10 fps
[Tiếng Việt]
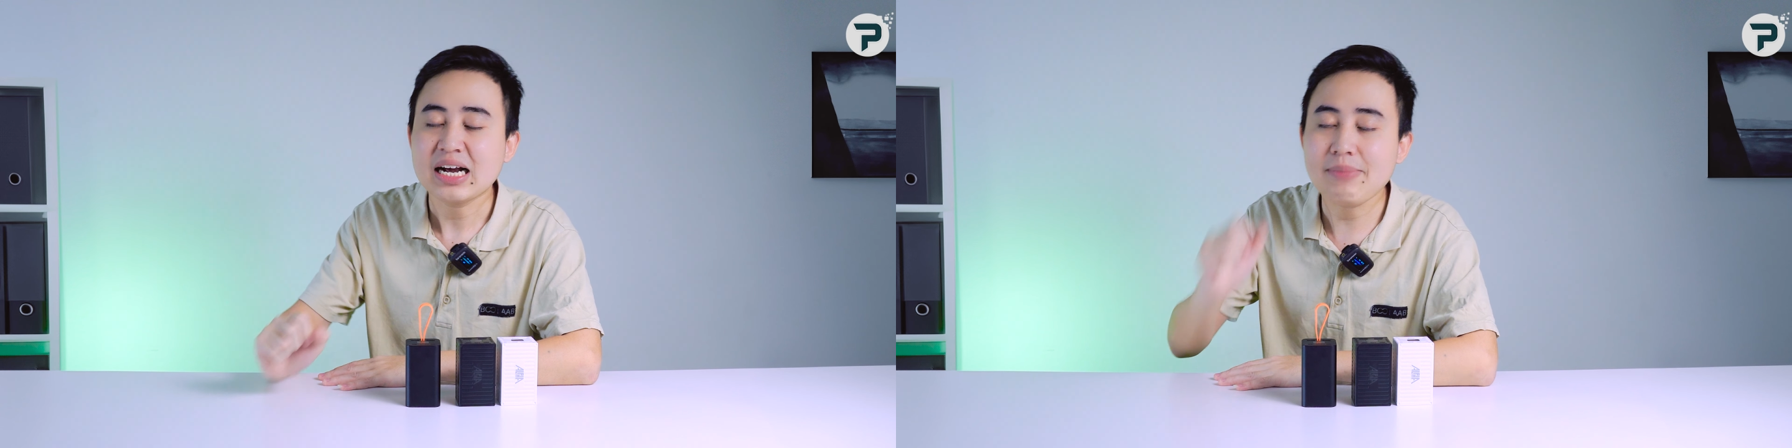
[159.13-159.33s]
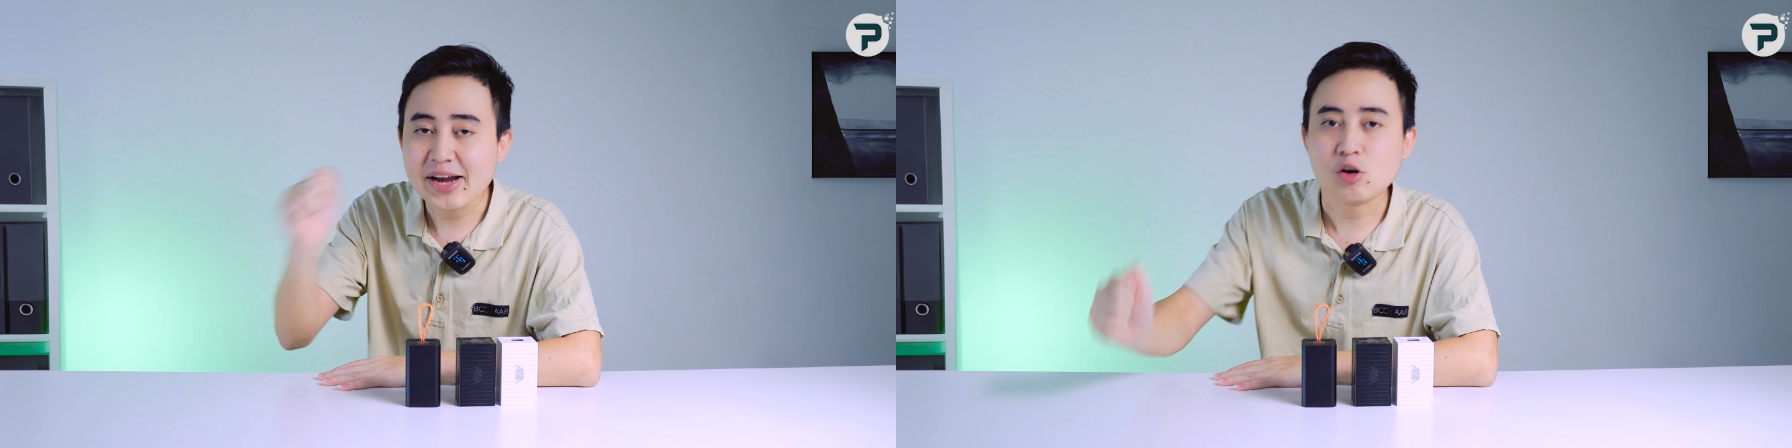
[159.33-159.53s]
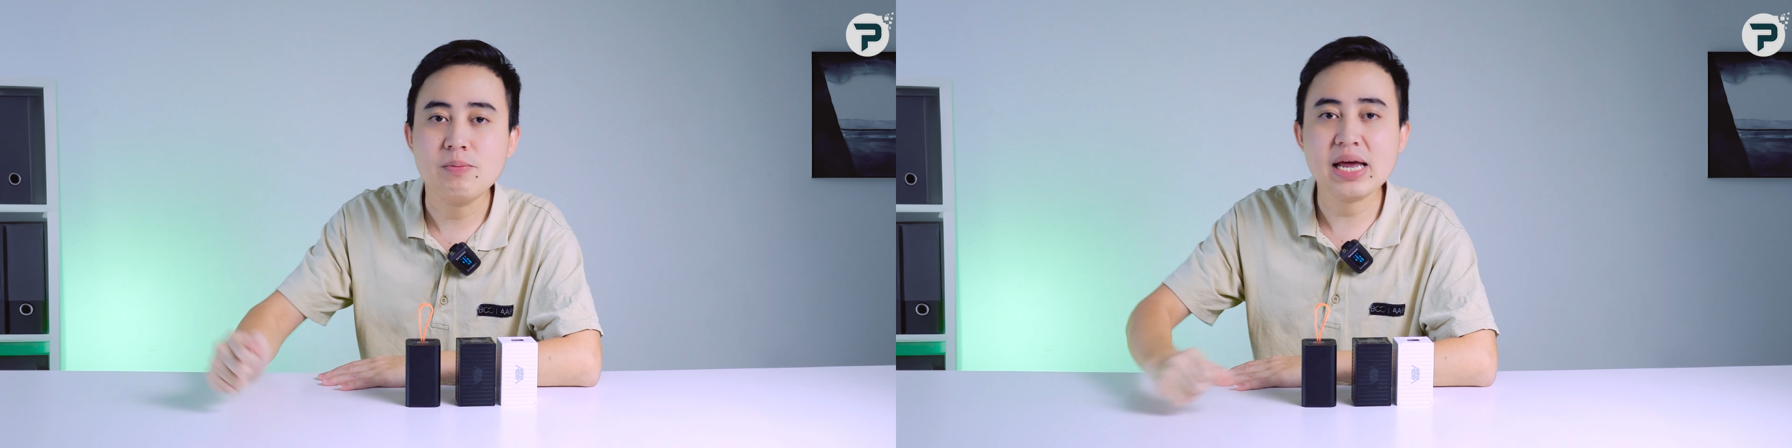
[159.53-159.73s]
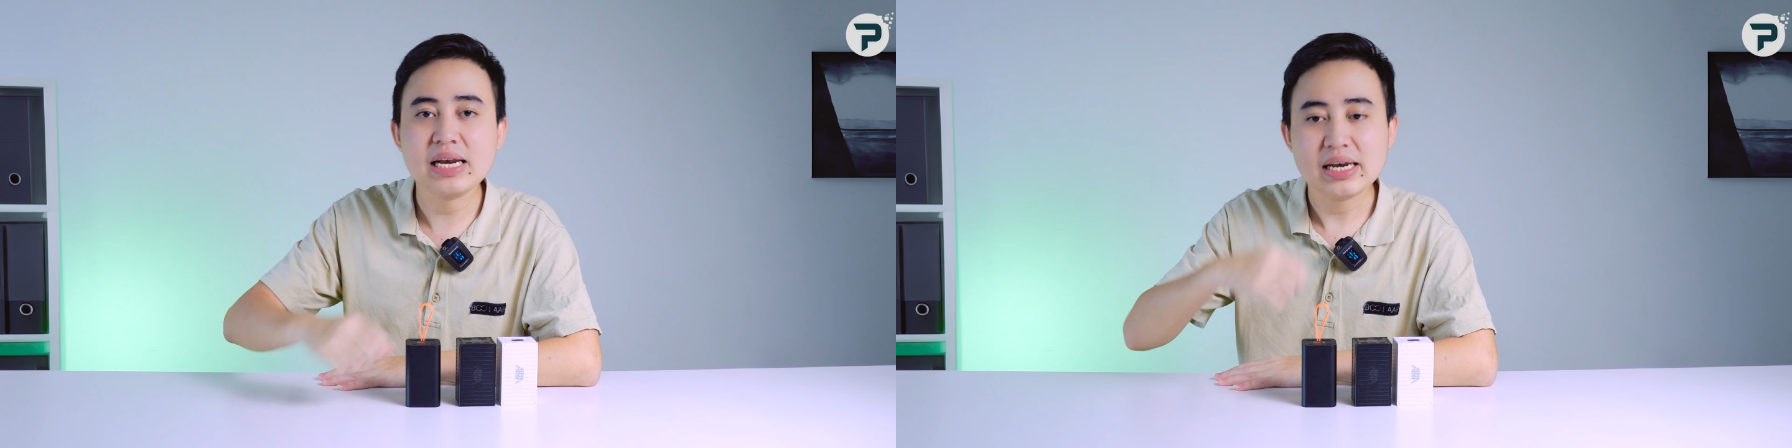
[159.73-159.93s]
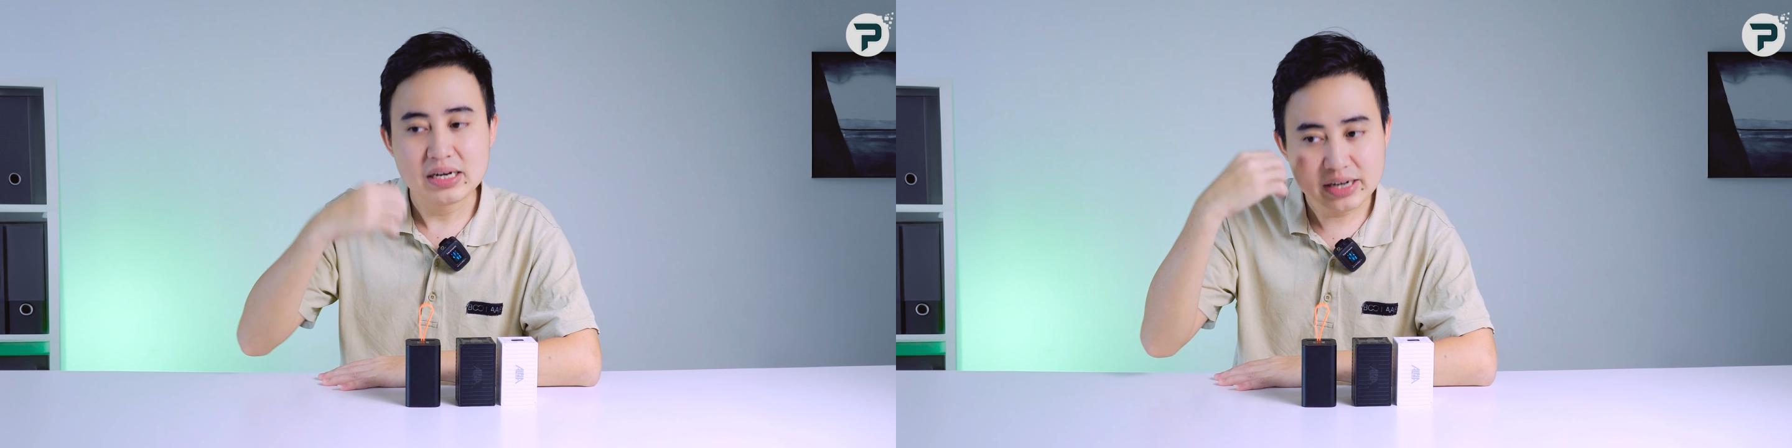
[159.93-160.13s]
các bạn cũng
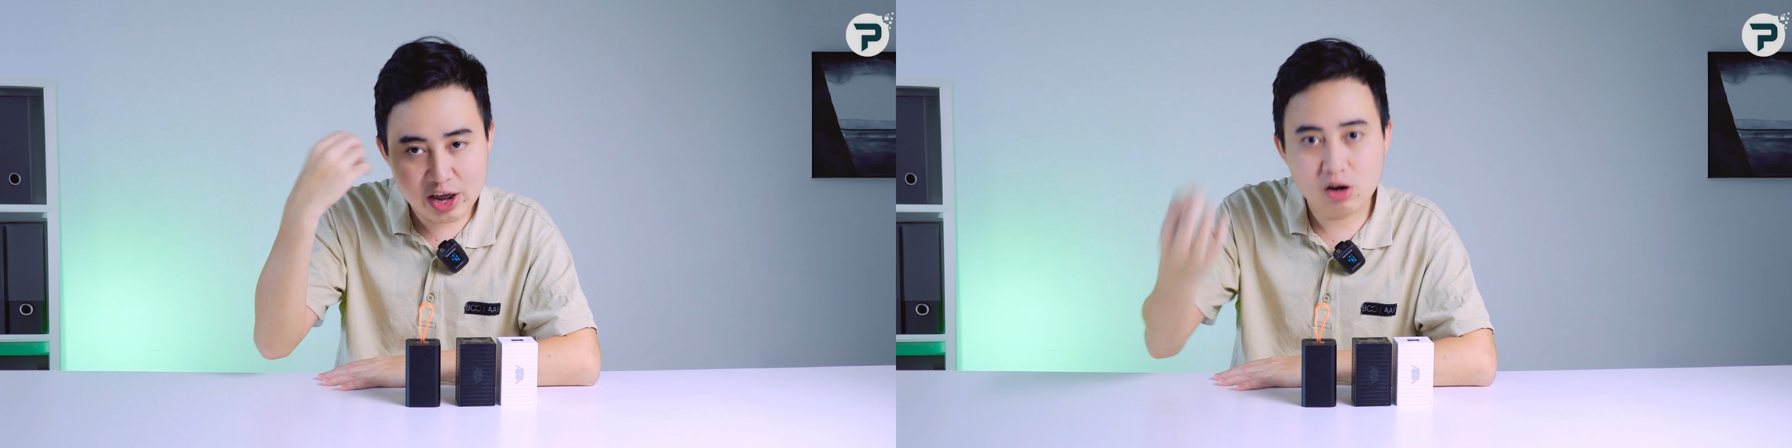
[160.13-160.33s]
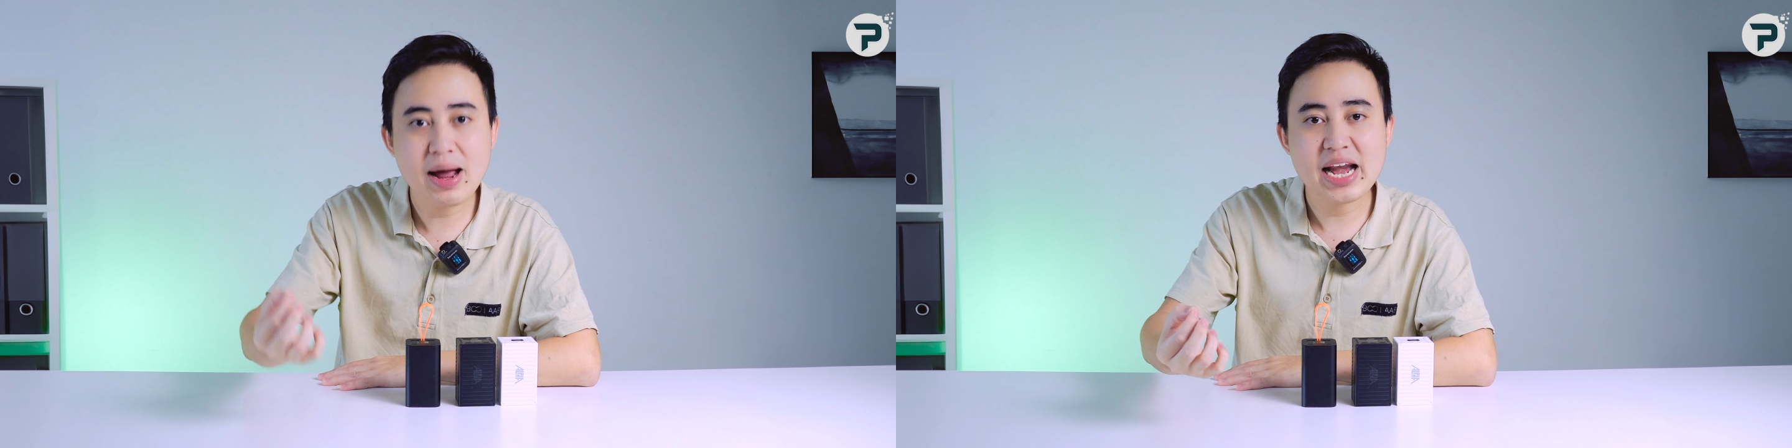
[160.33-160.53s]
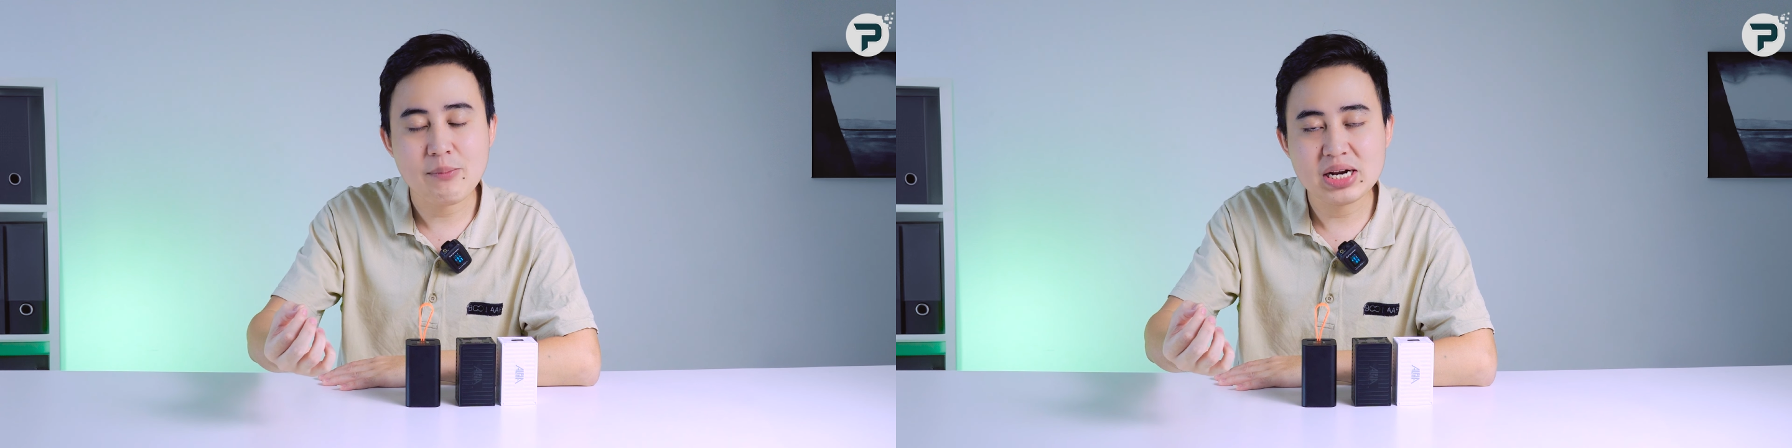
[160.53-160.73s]
biết nếu các bạn